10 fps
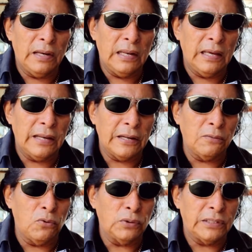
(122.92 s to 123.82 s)
en la guerra
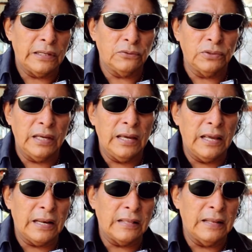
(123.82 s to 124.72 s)
como veteranos de
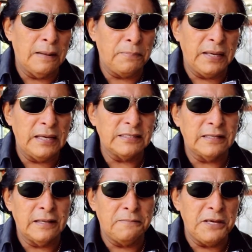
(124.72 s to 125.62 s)
guerra, del EPS,
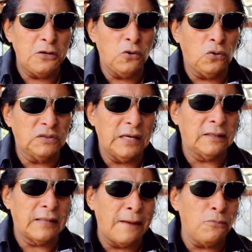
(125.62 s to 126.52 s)
del Mingo. O sea,
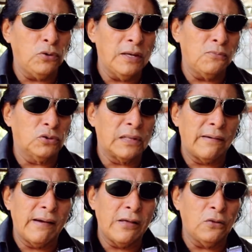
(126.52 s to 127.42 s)
estamos y hemos
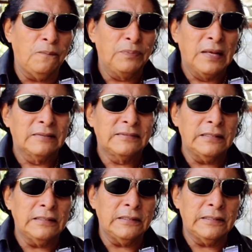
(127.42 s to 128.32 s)
trabajado
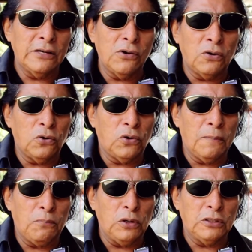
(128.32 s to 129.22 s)
sin distingo de
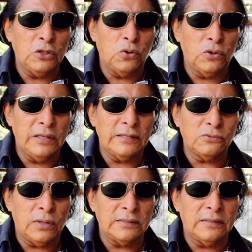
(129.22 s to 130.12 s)
colores políticos y
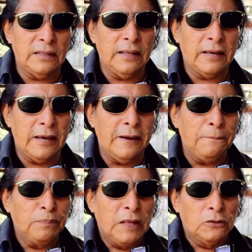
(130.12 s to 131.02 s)
eso hace de que
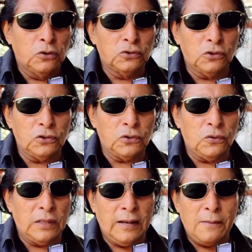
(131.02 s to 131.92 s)

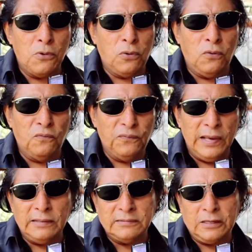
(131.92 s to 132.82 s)
nosotros tengamos
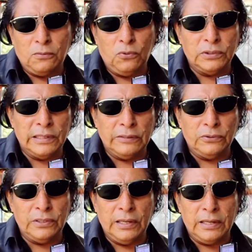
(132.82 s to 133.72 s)
confianza como
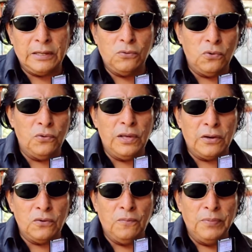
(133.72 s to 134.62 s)
veteranos de guerra en un
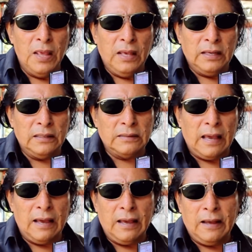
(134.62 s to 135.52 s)
gobierno que
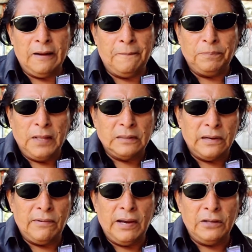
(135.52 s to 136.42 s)
está
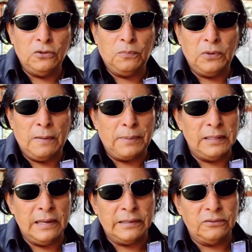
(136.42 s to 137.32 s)
trabajando por la
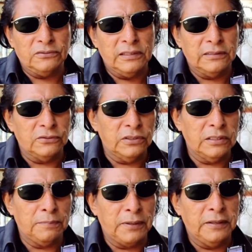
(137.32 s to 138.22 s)
paz y la reconciliación de
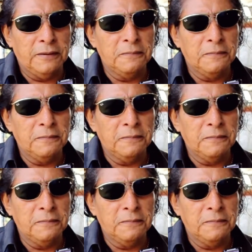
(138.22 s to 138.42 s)
este país.